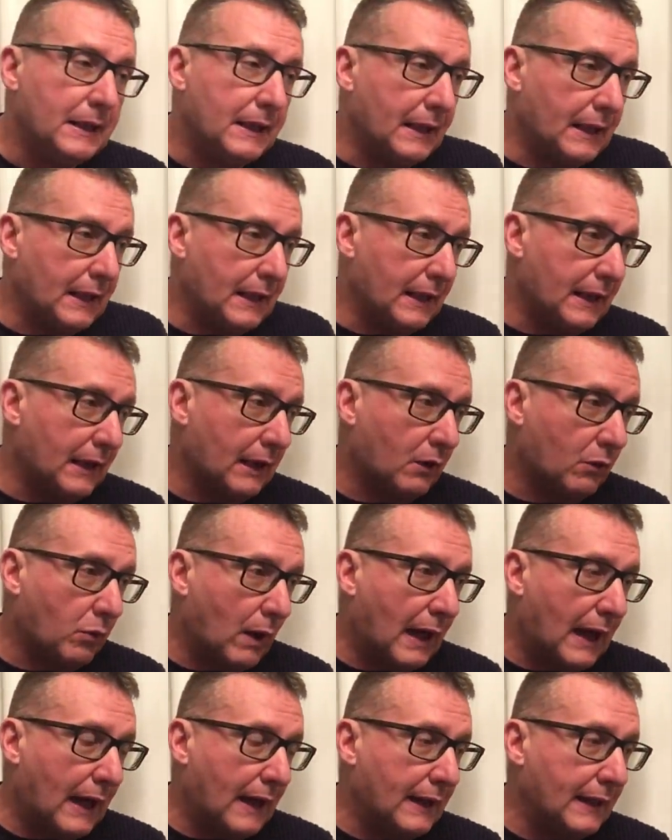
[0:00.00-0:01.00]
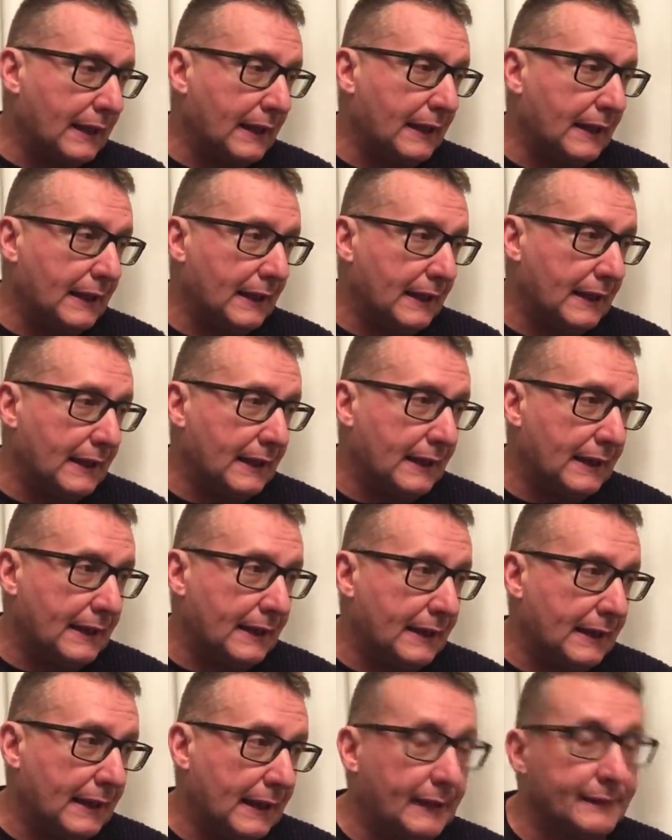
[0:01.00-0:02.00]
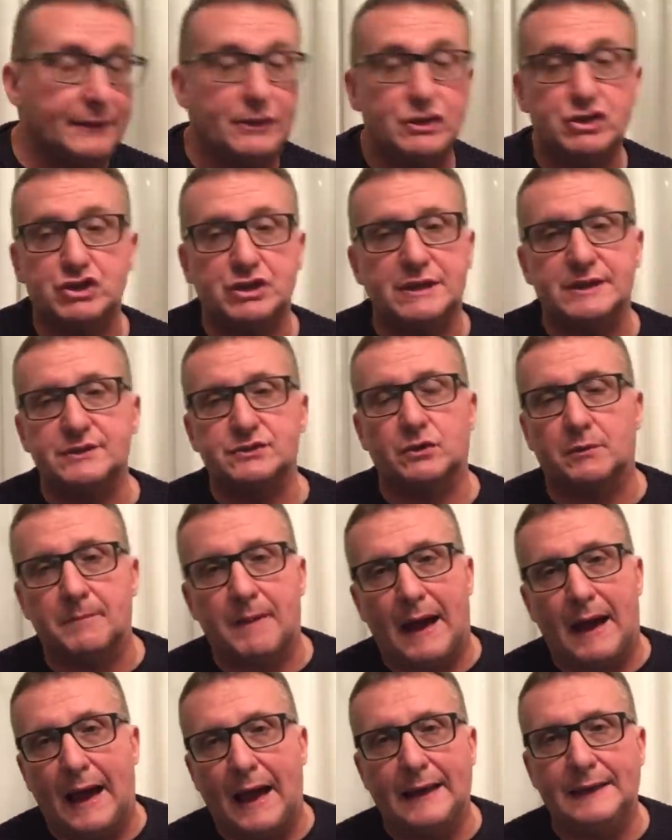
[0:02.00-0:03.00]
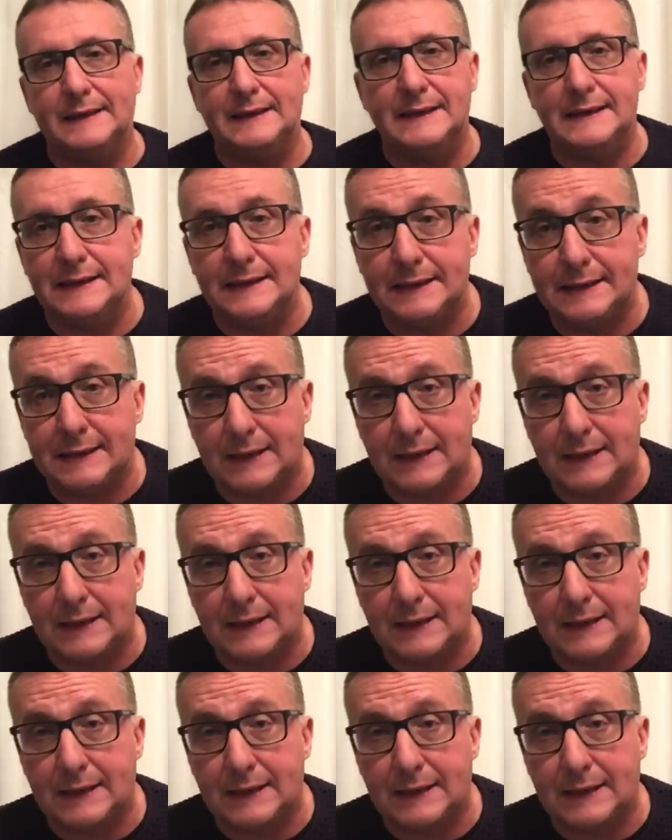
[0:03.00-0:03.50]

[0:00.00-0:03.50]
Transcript: eh, la quale ha deciso ormai